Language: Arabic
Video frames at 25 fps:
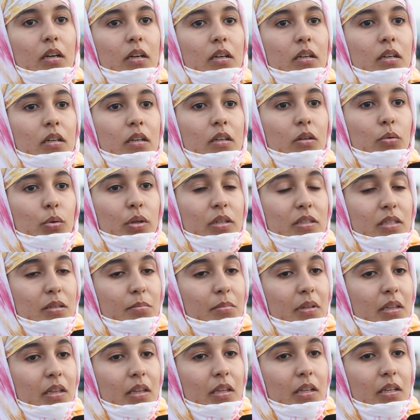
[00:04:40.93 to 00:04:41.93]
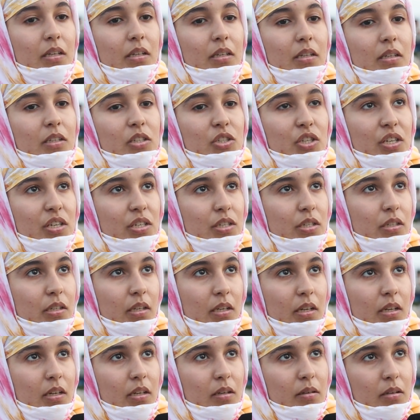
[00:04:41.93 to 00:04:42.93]
آه، وحتى من الجيش
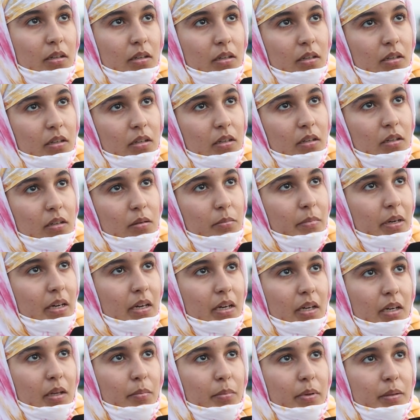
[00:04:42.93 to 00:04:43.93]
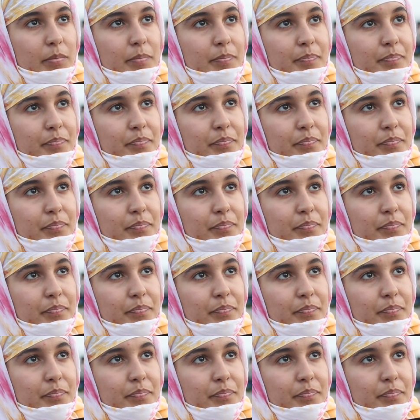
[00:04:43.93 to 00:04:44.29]
ديال المغاربه